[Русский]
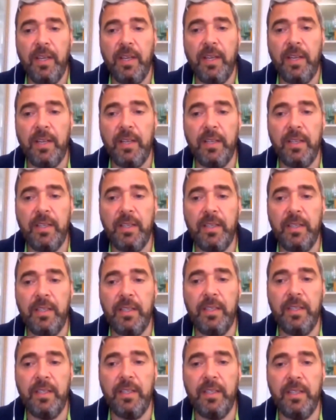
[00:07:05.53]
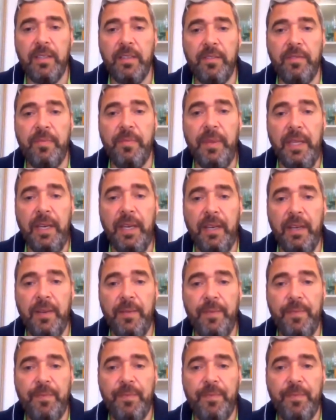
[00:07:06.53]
в мире